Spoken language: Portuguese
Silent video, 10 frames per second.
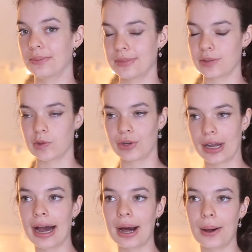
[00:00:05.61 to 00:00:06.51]
mesmo
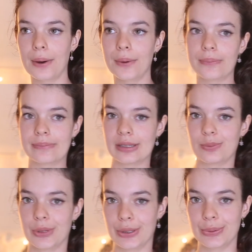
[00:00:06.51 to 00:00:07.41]
local,
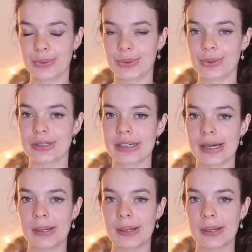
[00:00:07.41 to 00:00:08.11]
mesma luz